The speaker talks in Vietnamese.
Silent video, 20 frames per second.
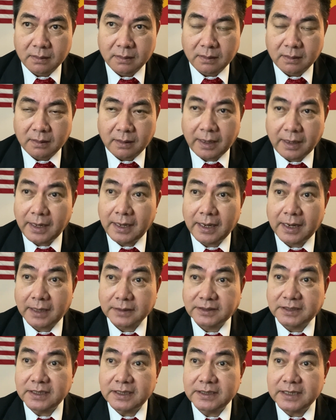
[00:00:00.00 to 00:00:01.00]
hay là
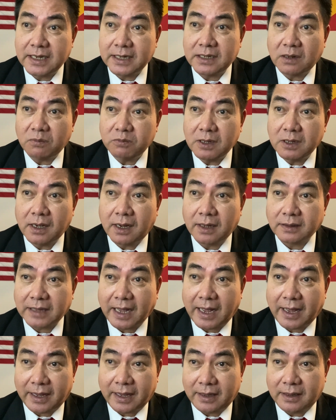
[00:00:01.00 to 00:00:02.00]
chính danh giống như ở
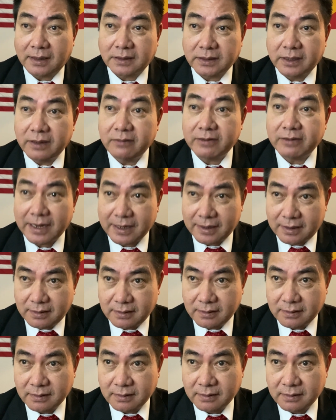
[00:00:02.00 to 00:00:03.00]
tại Iraq
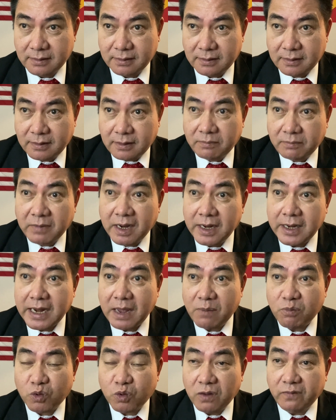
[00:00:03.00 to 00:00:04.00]
Mỹ
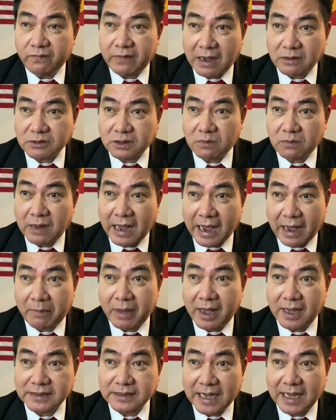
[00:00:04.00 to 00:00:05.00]
đem quân vào xong hạ
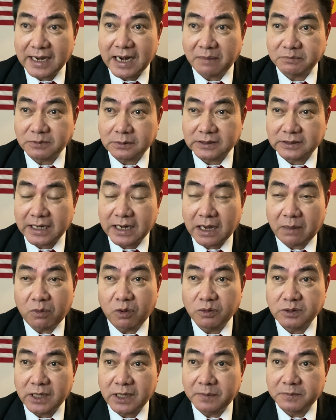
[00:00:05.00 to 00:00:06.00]
bệ Adam Saddam
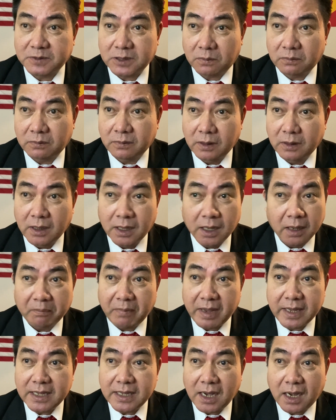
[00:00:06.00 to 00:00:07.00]
Hussein xong
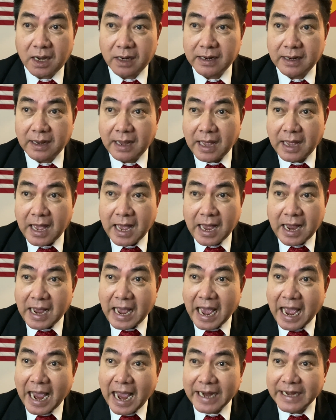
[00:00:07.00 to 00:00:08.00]
bây giờ
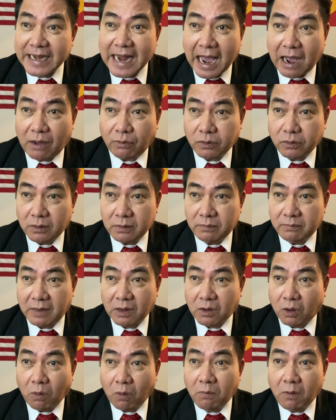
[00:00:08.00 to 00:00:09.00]
hai đạo thôi mà
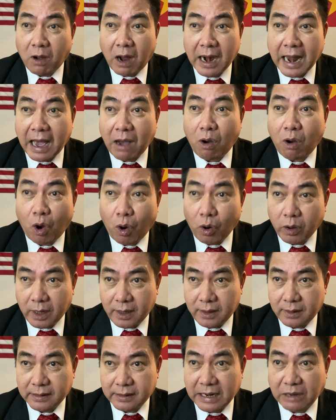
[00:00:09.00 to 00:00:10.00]
cùng một đạo hồi á
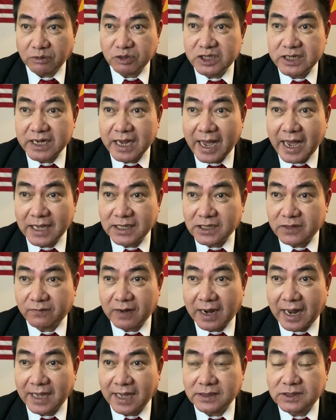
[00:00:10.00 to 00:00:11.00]
đạo Shia thì
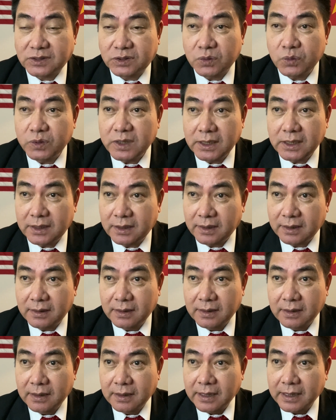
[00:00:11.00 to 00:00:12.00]
lại Sunni đó
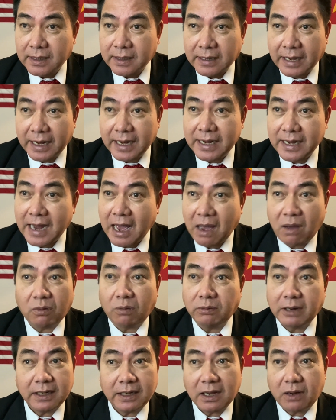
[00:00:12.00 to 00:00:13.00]
ngày nào
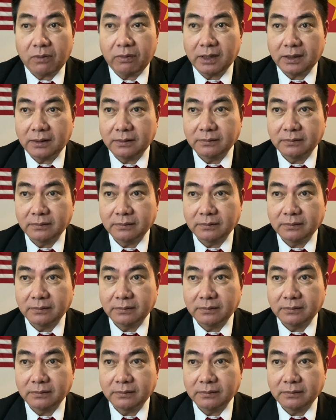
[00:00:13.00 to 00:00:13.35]
cũng đánh nhau hết